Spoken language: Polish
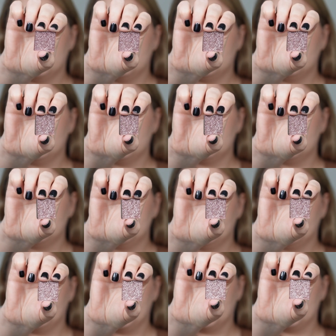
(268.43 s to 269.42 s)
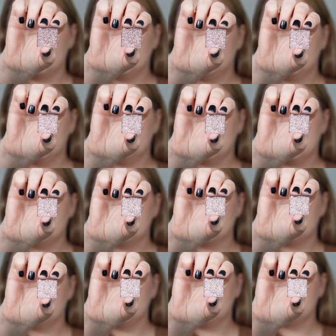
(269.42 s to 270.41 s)
kolor, który ma w
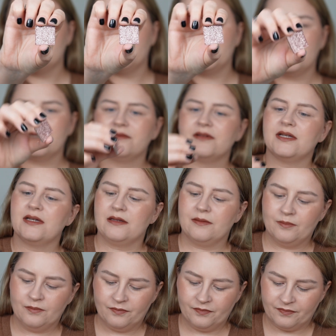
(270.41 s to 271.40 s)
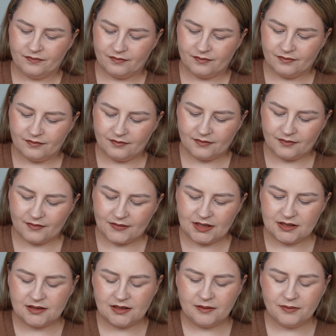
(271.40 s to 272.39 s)
sobie co prawda
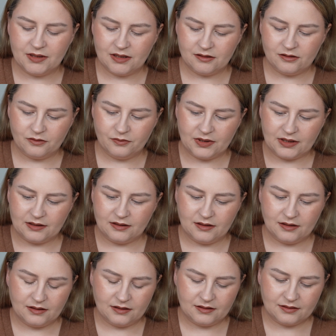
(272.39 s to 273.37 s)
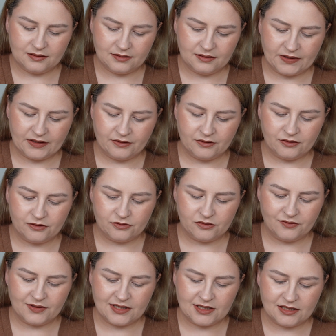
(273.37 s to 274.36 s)
srebrne drobinki. No
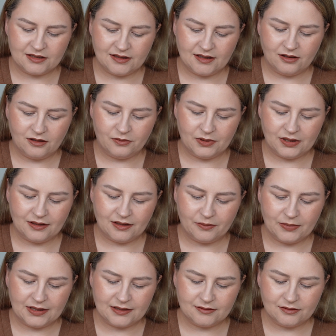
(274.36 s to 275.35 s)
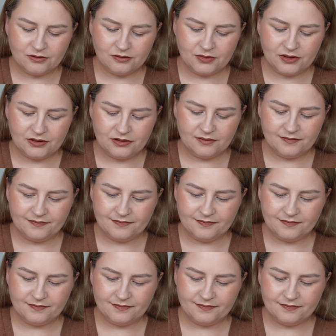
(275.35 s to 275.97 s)
już widzę, że tego będę bardzo lubić.